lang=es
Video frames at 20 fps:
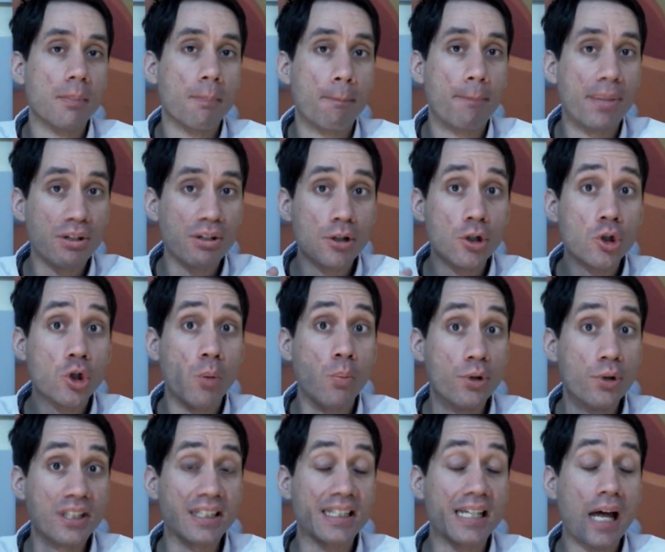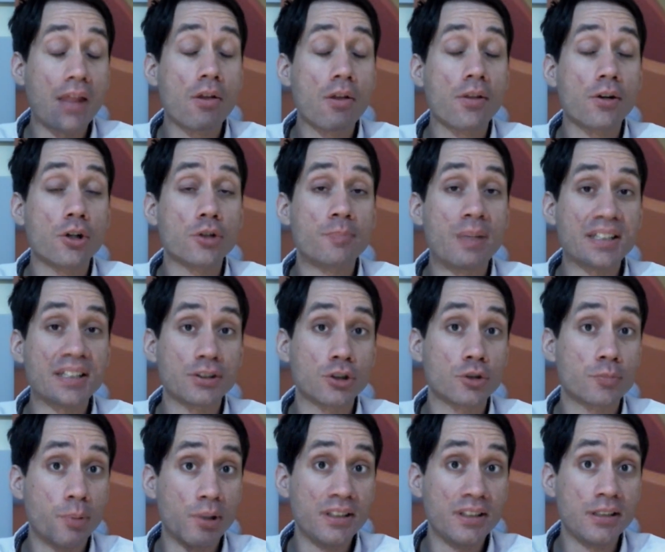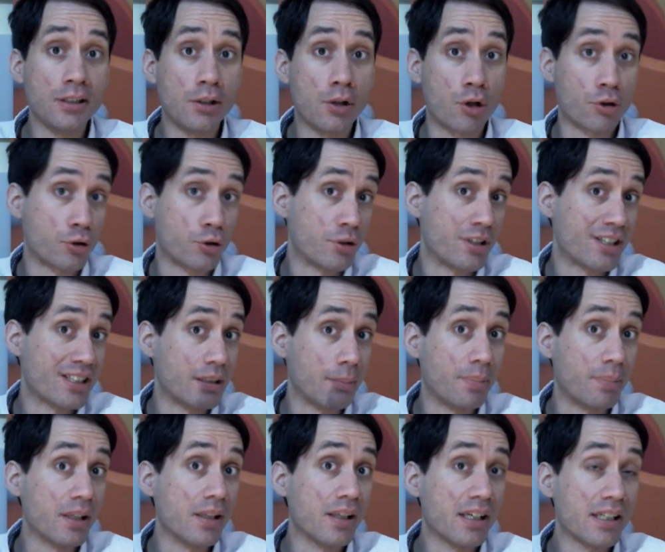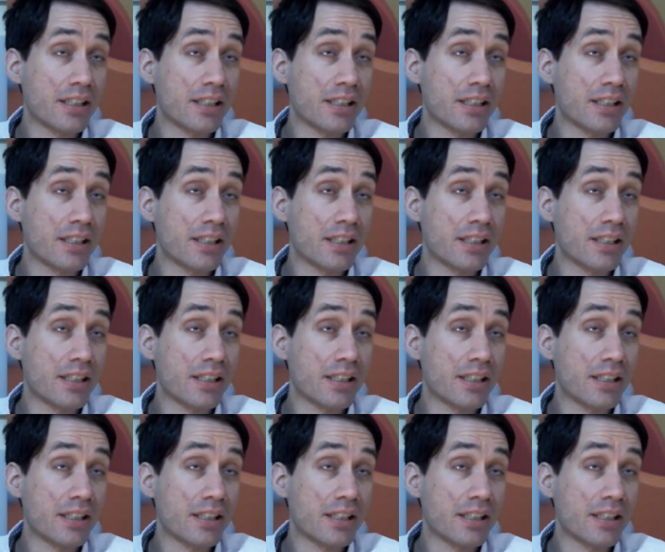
Pero el comunicado de los partidos políticos donde se pide